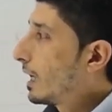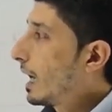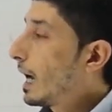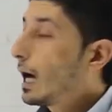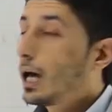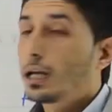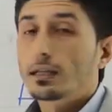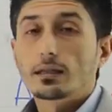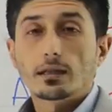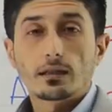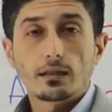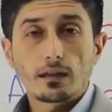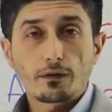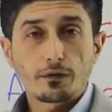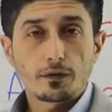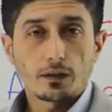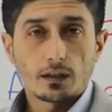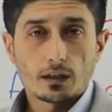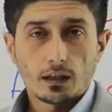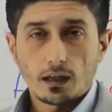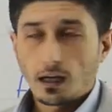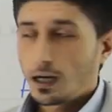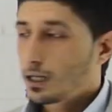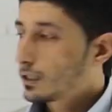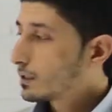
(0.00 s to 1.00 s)
حالة النفي
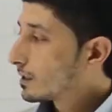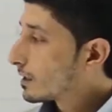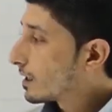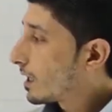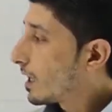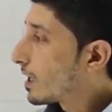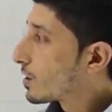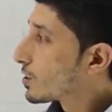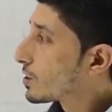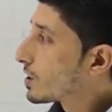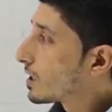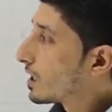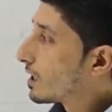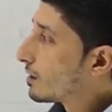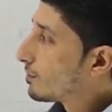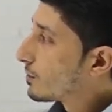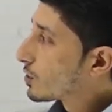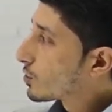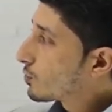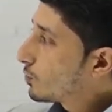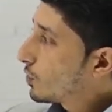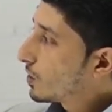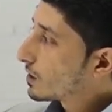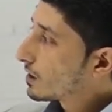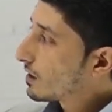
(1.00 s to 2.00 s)
أيضا رح أشتغل
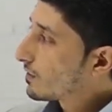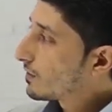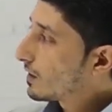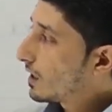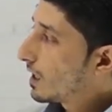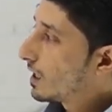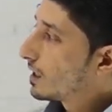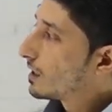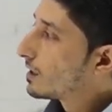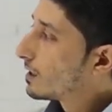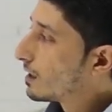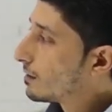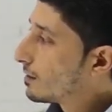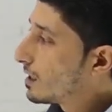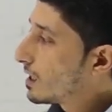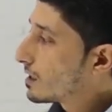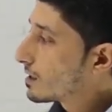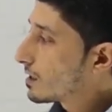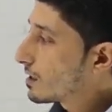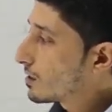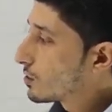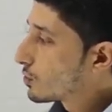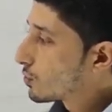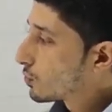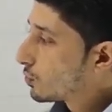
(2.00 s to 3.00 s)
مجموعة أفعال نماذج